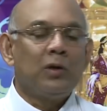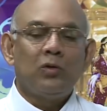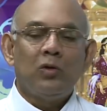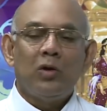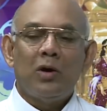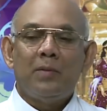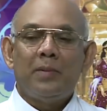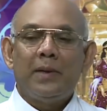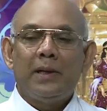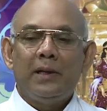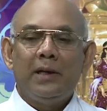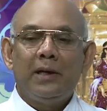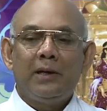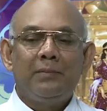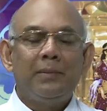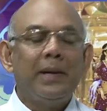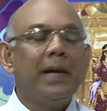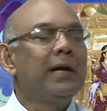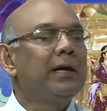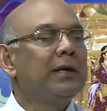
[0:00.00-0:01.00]
तो हमारी
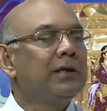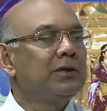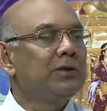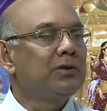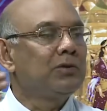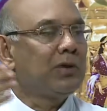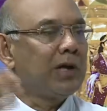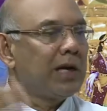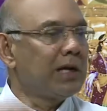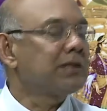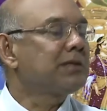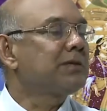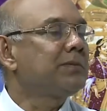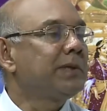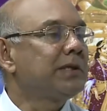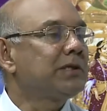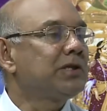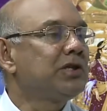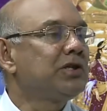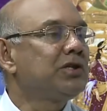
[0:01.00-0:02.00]
एक बहन जो ट्रांस
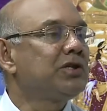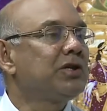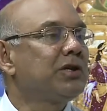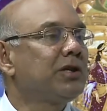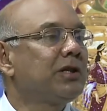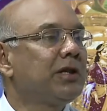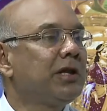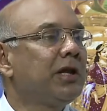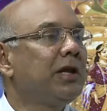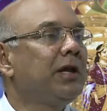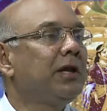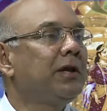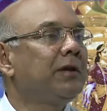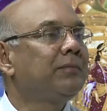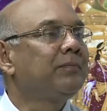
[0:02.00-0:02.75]
मैसेंजर थी